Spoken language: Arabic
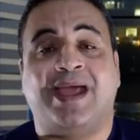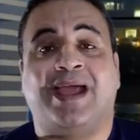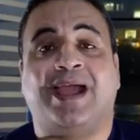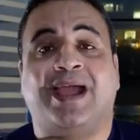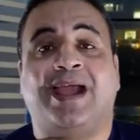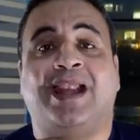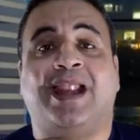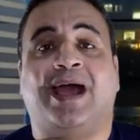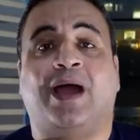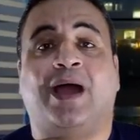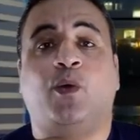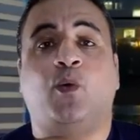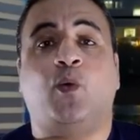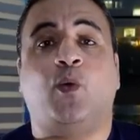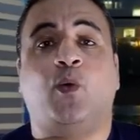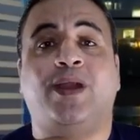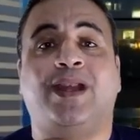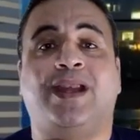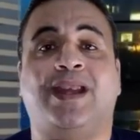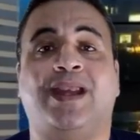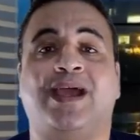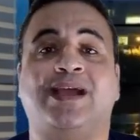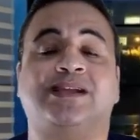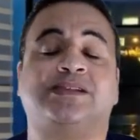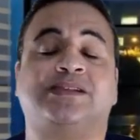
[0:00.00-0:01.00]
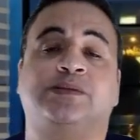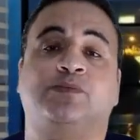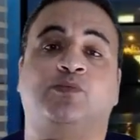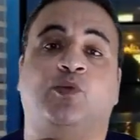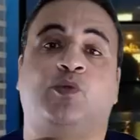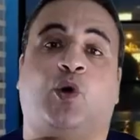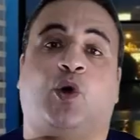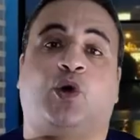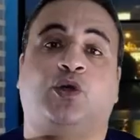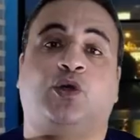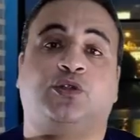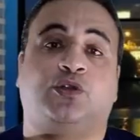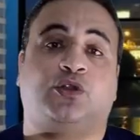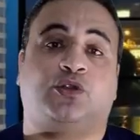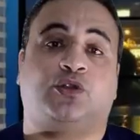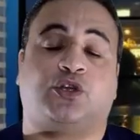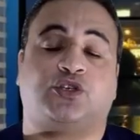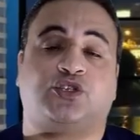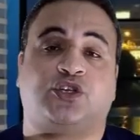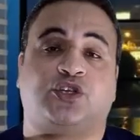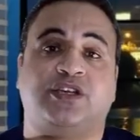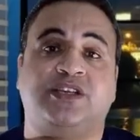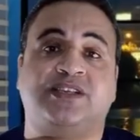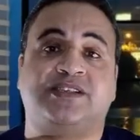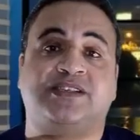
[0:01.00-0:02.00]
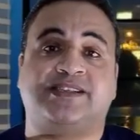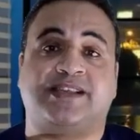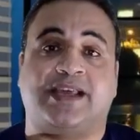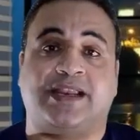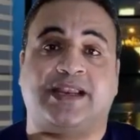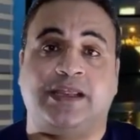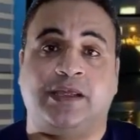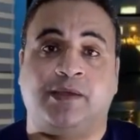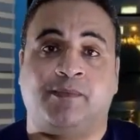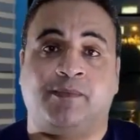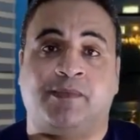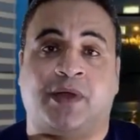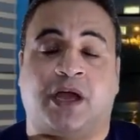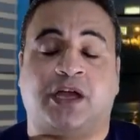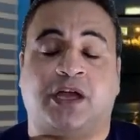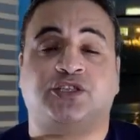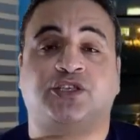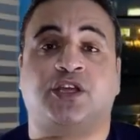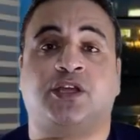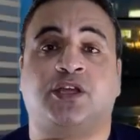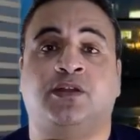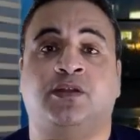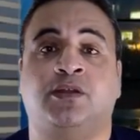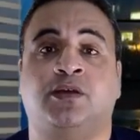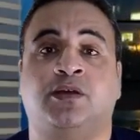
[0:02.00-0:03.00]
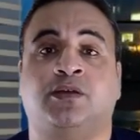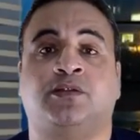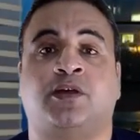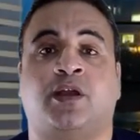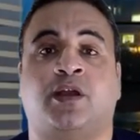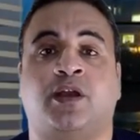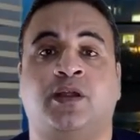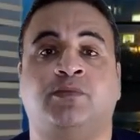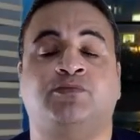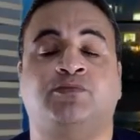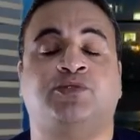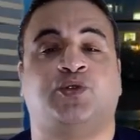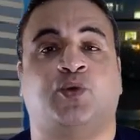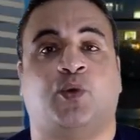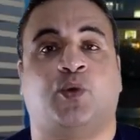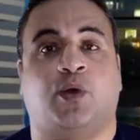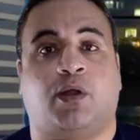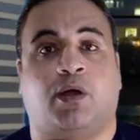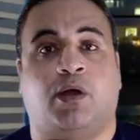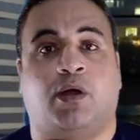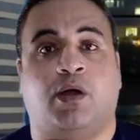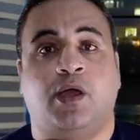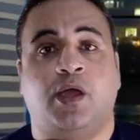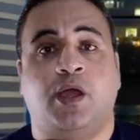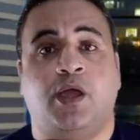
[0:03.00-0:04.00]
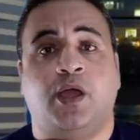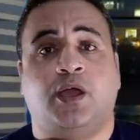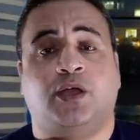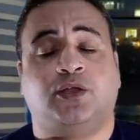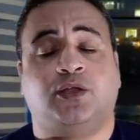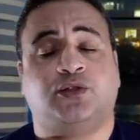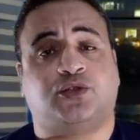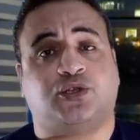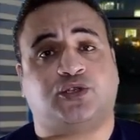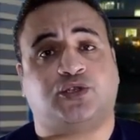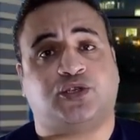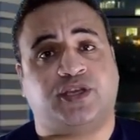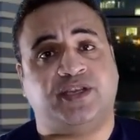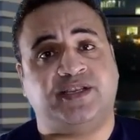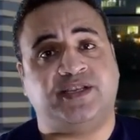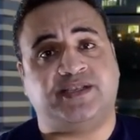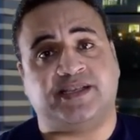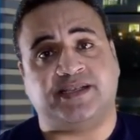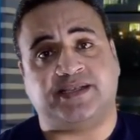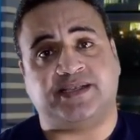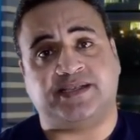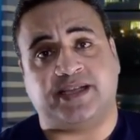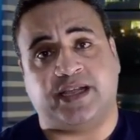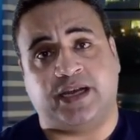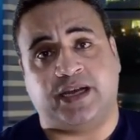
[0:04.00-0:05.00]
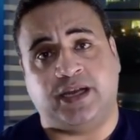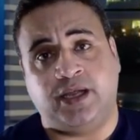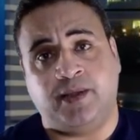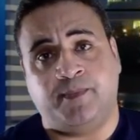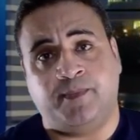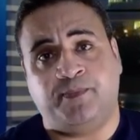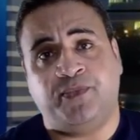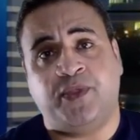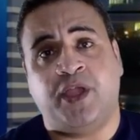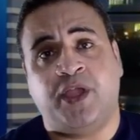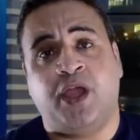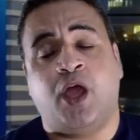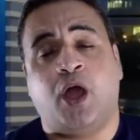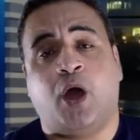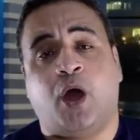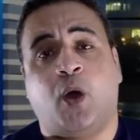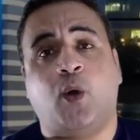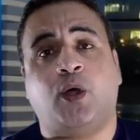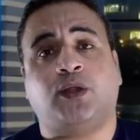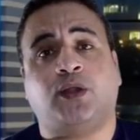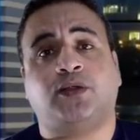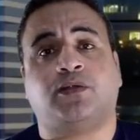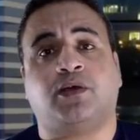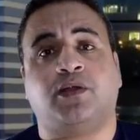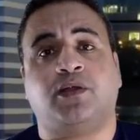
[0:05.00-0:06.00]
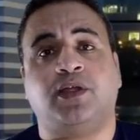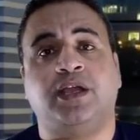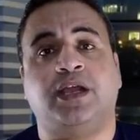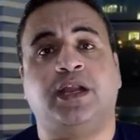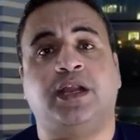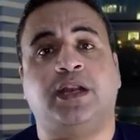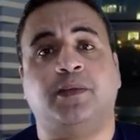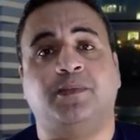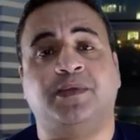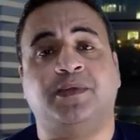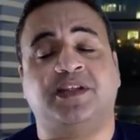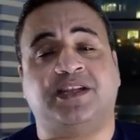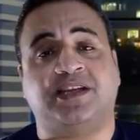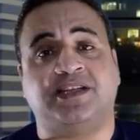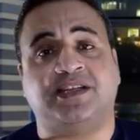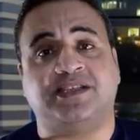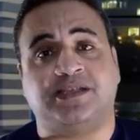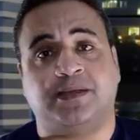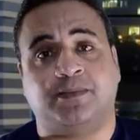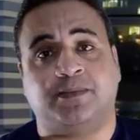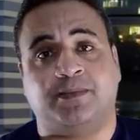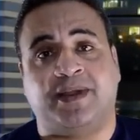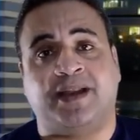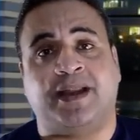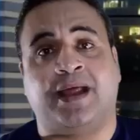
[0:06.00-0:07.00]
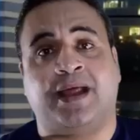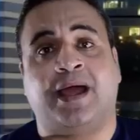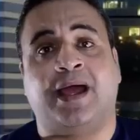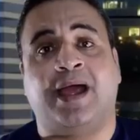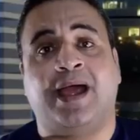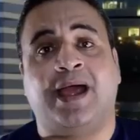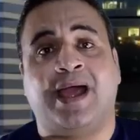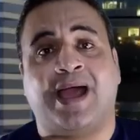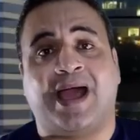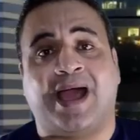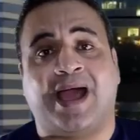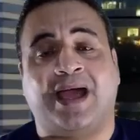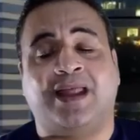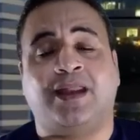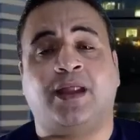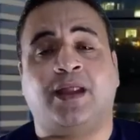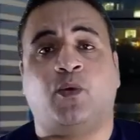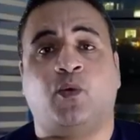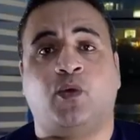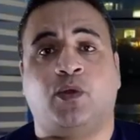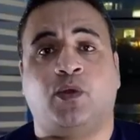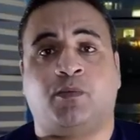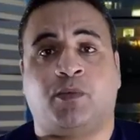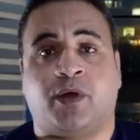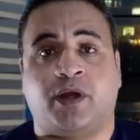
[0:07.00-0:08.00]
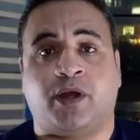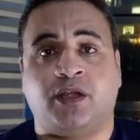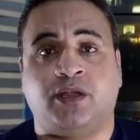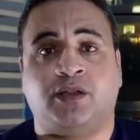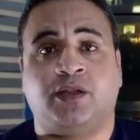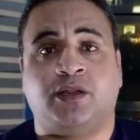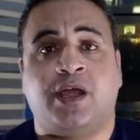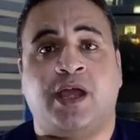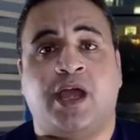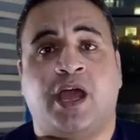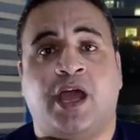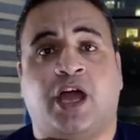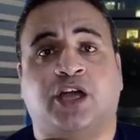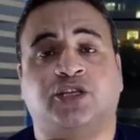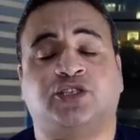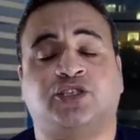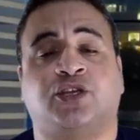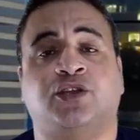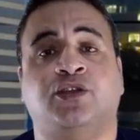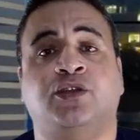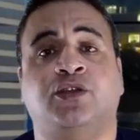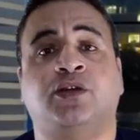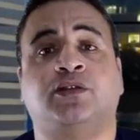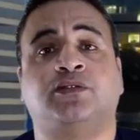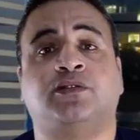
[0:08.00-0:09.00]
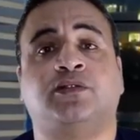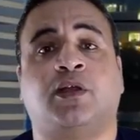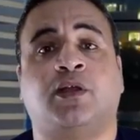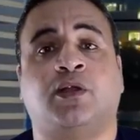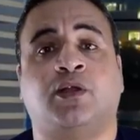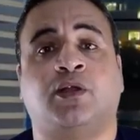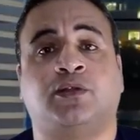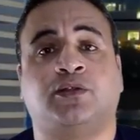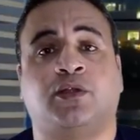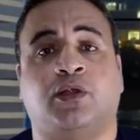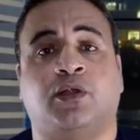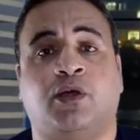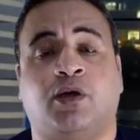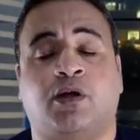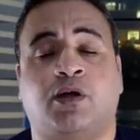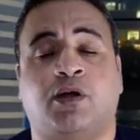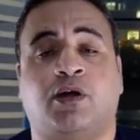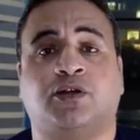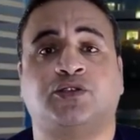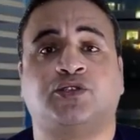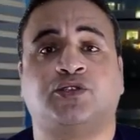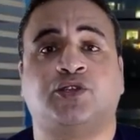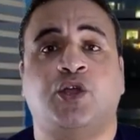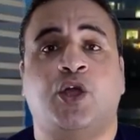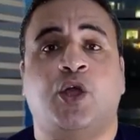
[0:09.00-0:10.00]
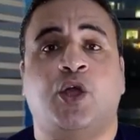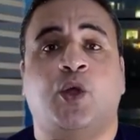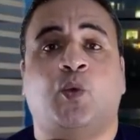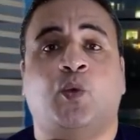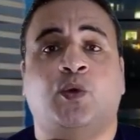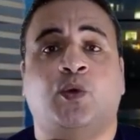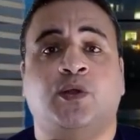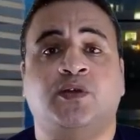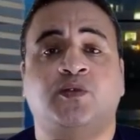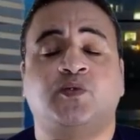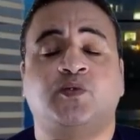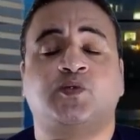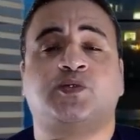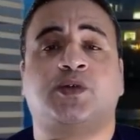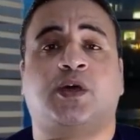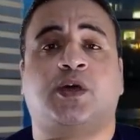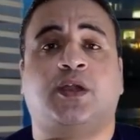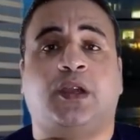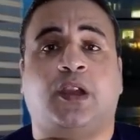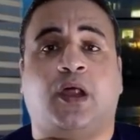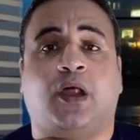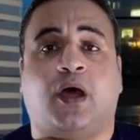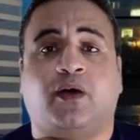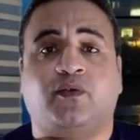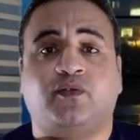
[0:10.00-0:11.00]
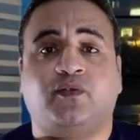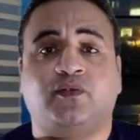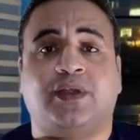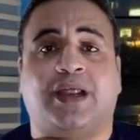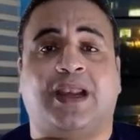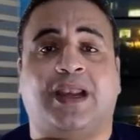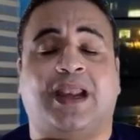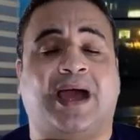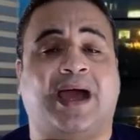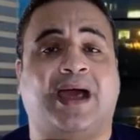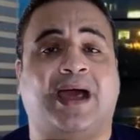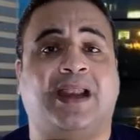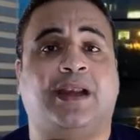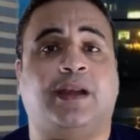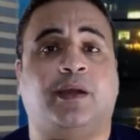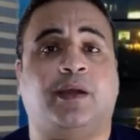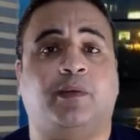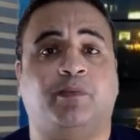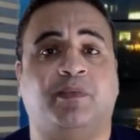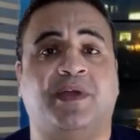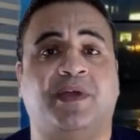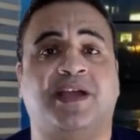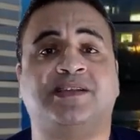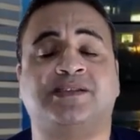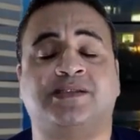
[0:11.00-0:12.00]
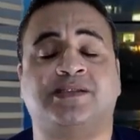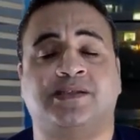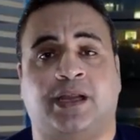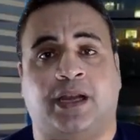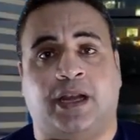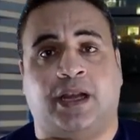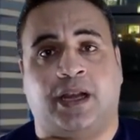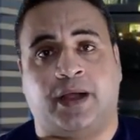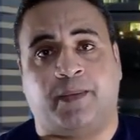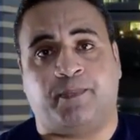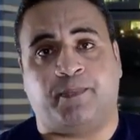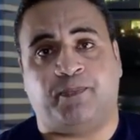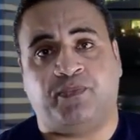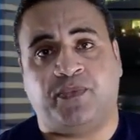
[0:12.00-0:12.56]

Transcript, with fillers: الأول لازم نحط تشخيص سليم عشان نقدر نمشي وراه التشخيص السليم هو الطريق اللي بيترسم لنا أنا والمريض عشان نقدر نتناقش ونوصل لأفضل حل بإذن الله